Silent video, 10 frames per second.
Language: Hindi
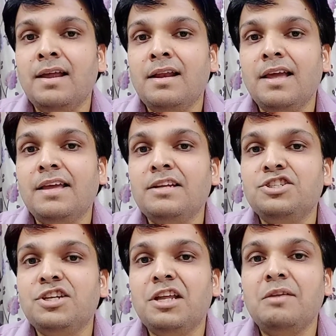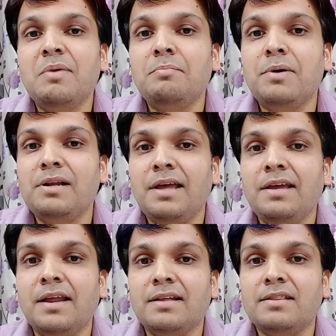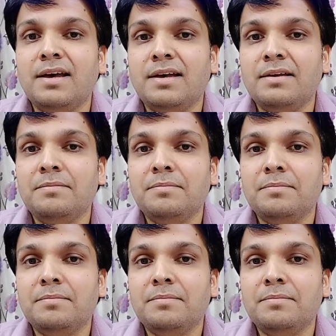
लेकिन शरीर में बल नहीं रहता है